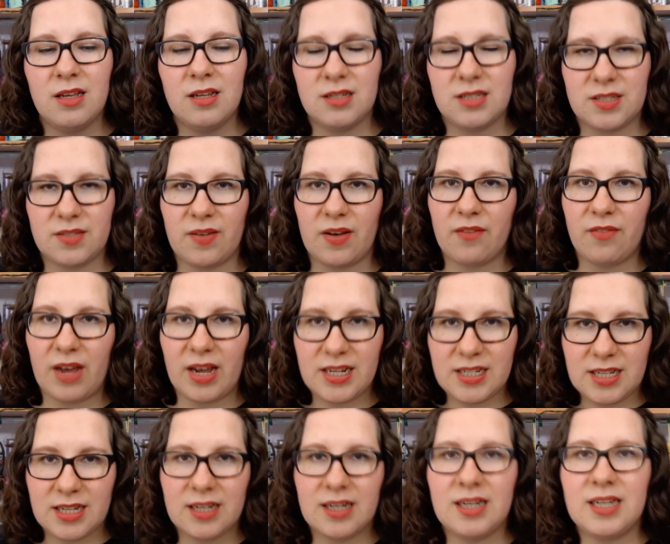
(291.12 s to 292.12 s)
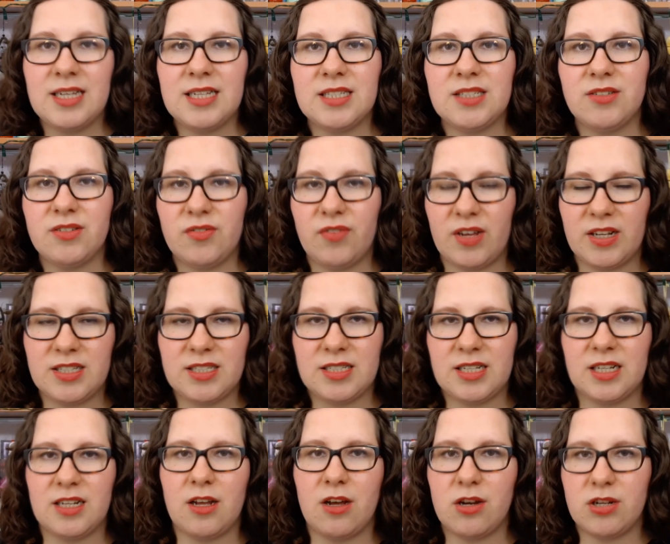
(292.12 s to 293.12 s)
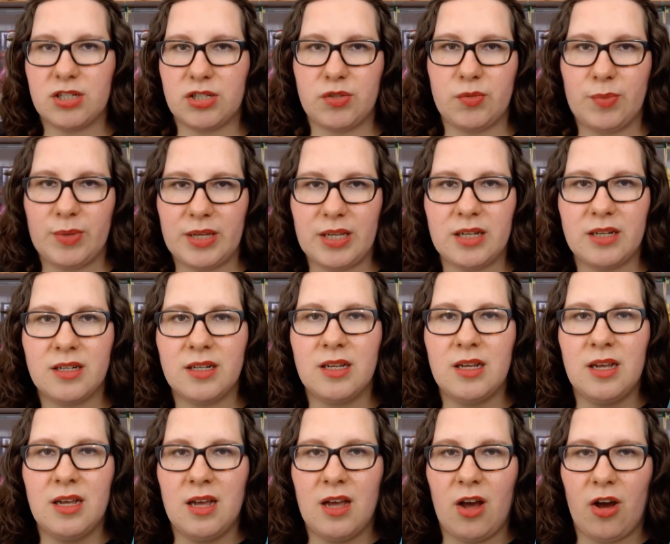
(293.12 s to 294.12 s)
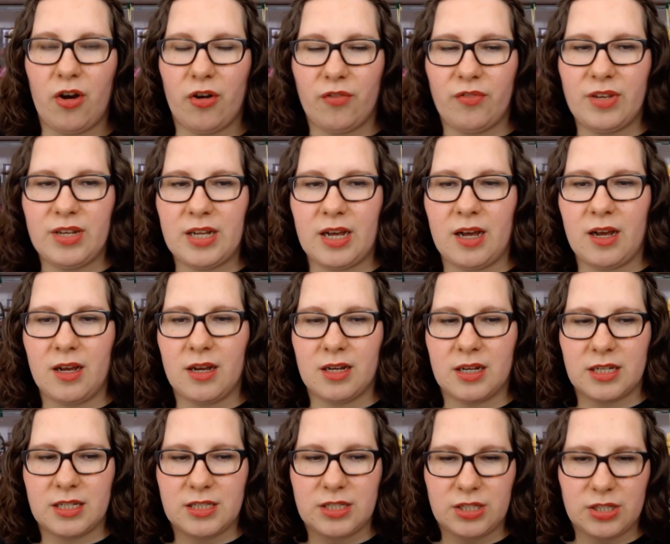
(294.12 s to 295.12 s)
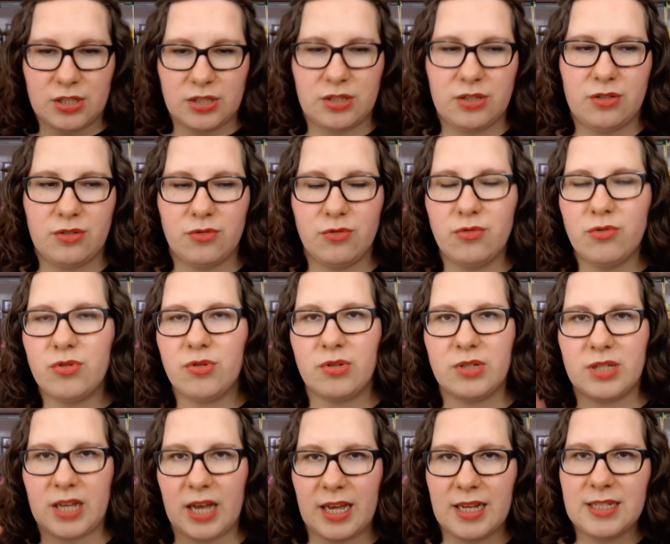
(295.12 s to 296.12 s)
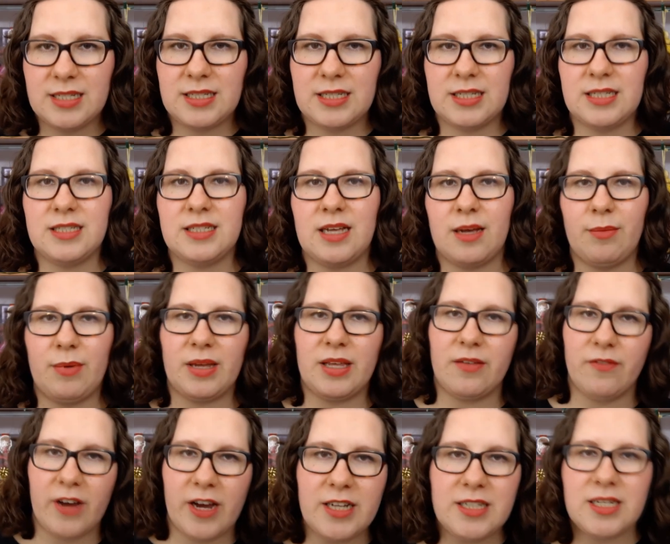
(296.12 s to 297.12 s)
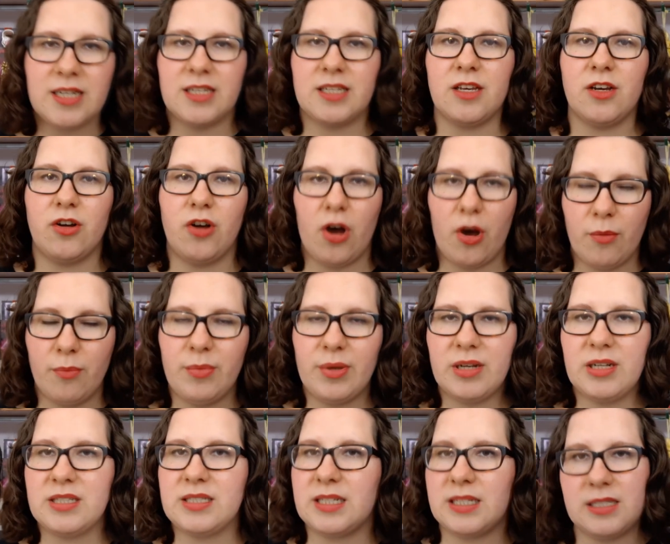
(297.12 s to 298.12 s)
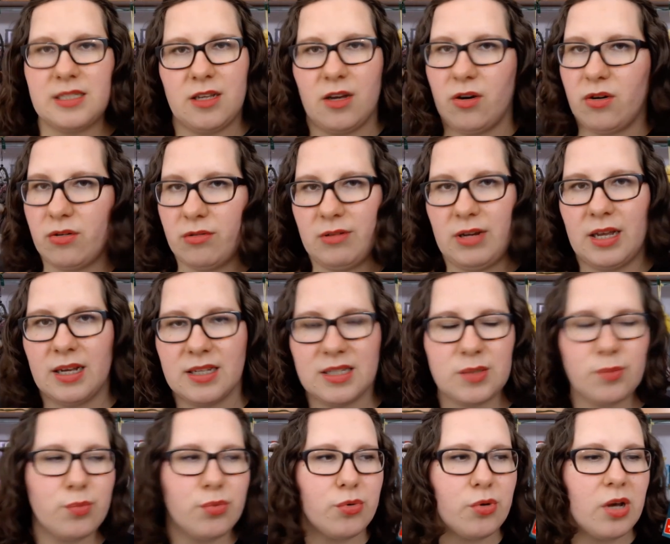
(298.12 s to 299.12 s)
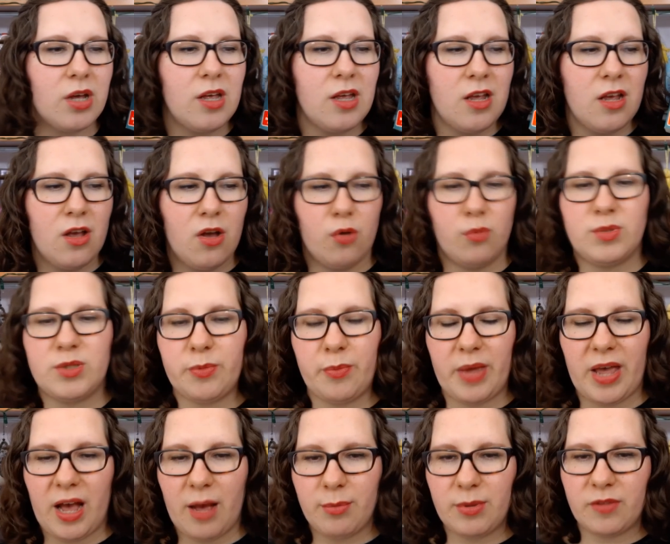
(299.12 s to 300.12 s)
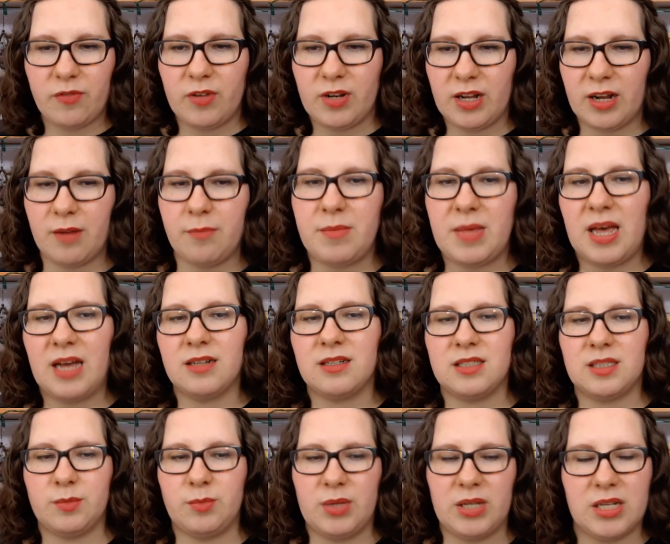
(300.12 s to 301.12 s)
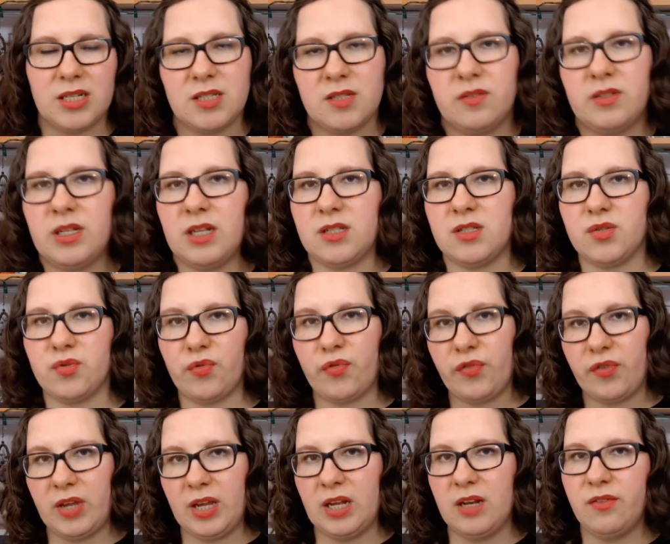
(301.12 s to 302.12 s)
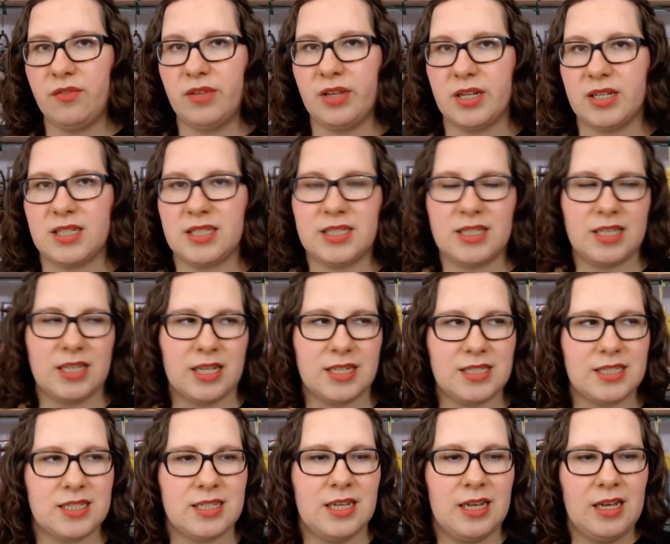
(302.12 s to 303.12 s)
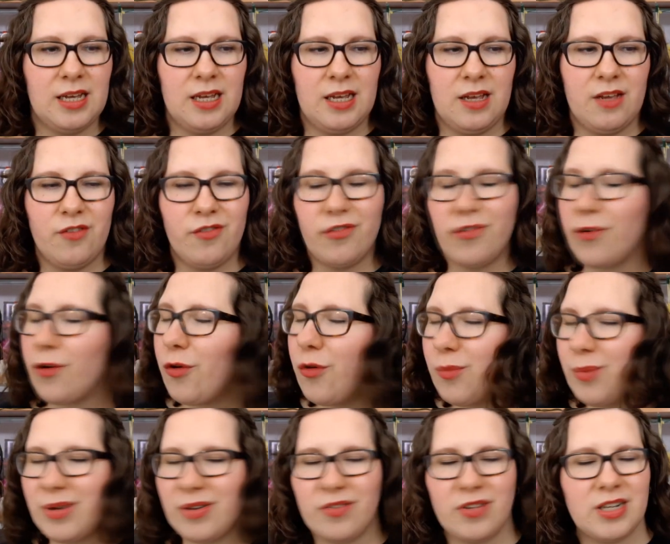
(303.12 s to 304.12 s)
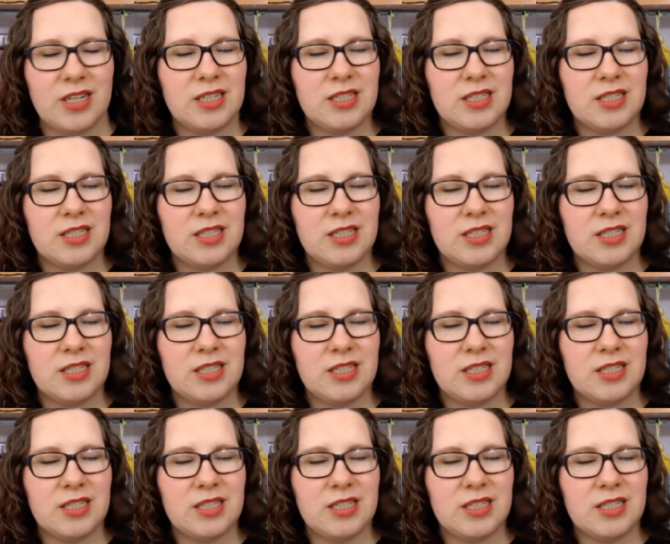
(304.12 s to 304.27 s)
zwar weitergelesen und fand es dann auch zu Beginn auch wieder richtig gut und reinziehend, aber je weiter ich gekommen bin, ist das ja auch ein langes Buch, umso mehr habe ich wieder gemerkt, dass mir jetzt wieder zu viel wird, dass ich jetzt froh bin, wenn ich